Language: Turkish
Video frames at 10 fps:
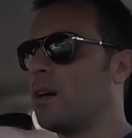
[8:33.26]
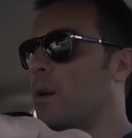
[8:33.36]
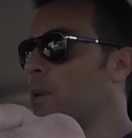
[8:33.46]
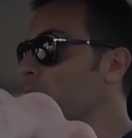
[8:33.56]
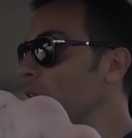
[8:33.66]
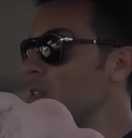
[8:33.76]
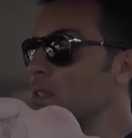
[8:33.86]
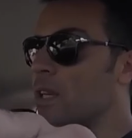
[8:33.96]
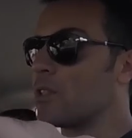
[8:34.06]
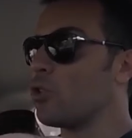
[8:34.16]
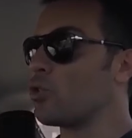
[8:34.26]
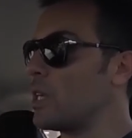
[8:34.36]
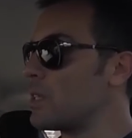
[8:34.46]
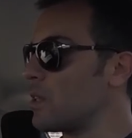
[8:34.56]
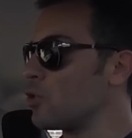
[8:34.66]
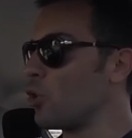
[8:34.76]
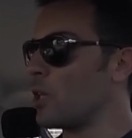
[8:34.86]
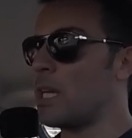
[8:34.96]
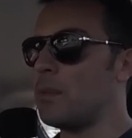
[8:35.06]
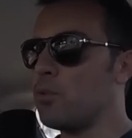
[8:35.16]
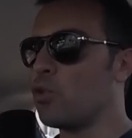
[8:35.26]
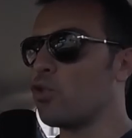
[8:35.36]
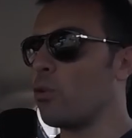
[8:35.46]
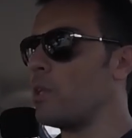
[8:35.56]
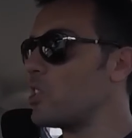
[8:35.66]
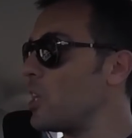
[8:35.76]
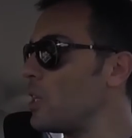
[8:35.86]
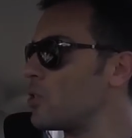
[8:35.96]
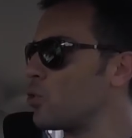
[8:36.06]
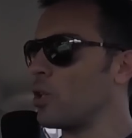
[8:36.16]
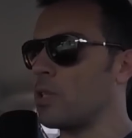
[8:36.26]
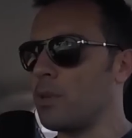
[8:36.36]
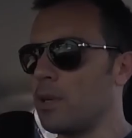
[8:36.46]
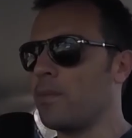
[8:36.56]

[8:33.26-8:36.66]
Ama asıl katalogda insanı şok eden bu otomobilin şehir içi tüketimi.